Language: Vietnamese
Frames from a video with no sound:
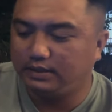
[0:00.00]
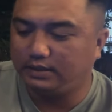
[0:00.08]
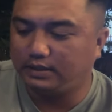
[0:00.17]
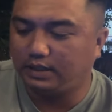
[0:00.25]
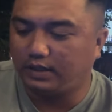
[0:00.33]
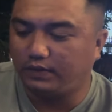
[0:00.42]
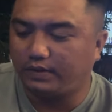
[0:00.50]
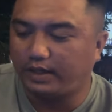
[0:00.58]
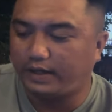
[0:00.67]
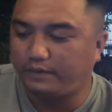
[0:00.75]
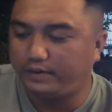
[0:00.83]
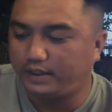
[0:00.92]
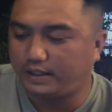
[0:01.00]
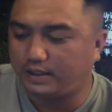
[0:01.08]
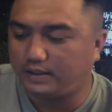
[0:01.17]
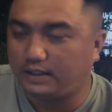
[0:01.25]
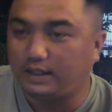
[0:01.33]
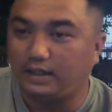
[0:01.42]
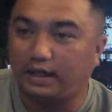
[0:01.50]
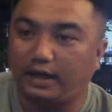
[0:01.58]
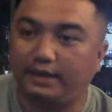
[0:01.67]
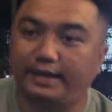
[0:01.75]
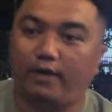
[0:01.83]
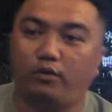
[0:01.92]
Rồi ok quý vị Thì à,
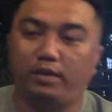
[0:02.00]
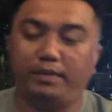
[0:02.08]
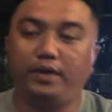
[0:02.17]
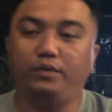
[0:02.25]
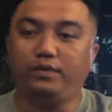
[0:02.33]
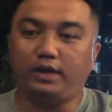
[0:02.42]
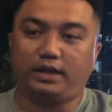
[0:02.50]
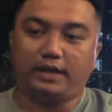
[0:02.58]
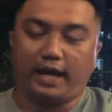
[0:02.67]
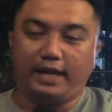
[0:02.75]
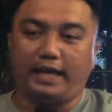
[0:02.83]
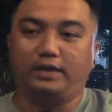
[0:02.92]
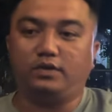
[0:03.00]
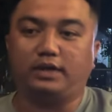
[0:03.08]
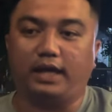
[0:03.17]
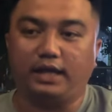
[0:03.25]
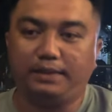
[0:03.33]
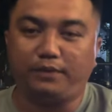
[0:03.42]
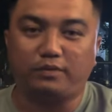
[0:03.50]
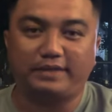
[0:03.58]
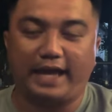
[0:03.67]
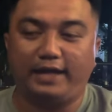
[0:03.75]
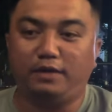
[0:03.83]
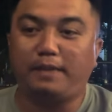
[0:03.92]
dầu em Hiếu à, để lại cho chị à, một
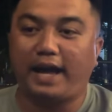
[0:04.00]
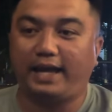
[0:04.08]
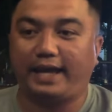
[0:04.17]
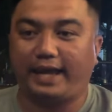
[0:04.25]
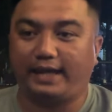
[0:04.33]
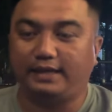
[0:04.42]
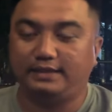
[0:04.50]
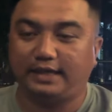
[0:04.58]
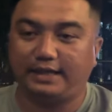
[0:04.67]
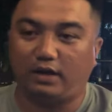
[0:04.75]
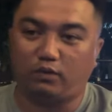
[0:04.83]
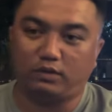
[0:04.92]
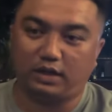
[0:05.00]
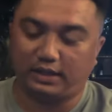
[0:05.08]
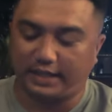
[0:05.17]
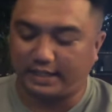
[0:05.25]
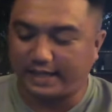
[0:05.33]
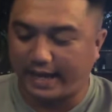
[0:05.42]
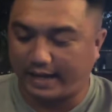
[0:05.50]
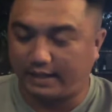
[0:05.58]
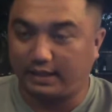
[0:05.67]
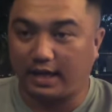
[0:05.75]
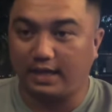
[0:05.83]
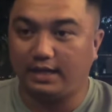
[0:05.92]
chai nó 3 ngàn Chai dầu à, dần vàng
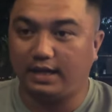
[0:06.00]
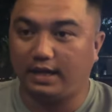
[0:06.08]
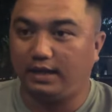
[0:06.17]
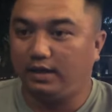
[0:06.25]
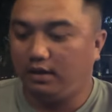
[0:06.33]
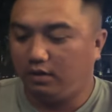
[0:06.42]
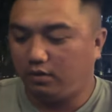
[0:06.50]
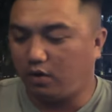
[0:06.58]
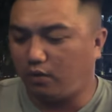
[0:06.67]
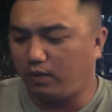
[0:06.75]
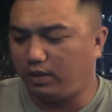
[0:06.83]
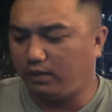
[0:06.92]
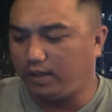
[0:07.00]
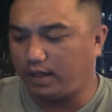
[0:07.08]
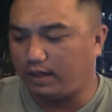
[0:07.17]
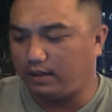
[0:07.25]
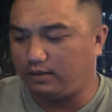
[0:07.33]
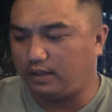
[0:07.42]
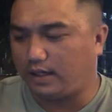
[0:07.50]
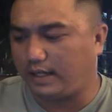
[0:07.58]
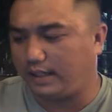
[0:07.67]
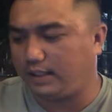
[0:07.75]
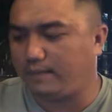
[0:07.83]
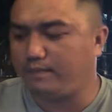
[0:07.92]
chị à, Cô bích quý vị Chị
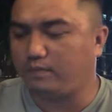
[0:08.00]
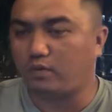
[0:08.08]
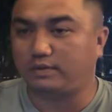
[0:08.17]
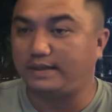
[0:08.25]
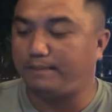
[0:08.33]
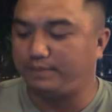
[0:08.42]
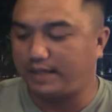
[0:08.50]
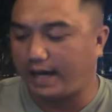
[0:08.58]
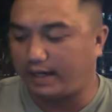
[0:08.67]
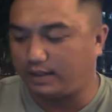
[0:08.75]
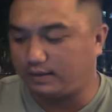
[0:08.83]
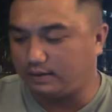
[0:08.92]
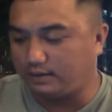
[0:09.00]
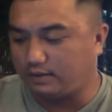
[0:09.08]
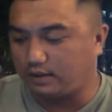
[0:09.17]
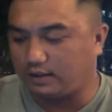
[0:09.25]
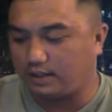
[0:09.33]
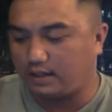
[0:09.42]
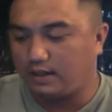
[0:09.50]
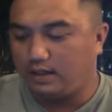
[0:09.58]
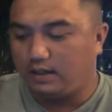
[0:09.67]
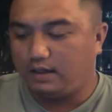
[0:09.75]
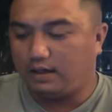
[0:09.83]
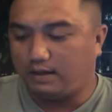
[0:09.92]
lấy thêm 100 chai nữa Rồi
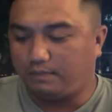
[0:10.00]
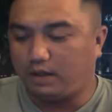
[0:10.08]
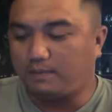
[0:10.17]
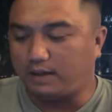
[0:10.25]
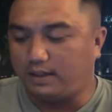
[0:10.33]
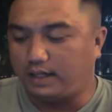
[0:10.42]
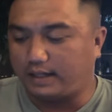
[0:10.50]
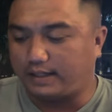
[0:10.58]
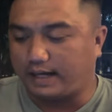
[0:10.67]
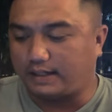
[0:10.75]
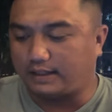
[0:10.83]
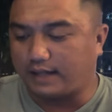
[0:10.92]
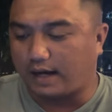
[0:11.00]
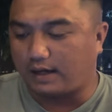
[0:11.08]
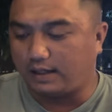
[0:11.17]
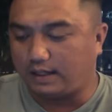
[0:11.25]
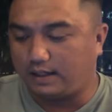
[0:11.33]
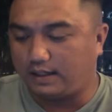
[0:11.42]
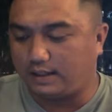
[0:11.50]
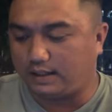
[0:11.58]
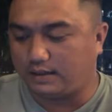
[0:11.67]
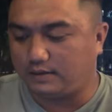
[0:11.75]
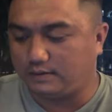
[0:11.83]
à, mấy bệnh lật vặt lật vặt này kia thì à,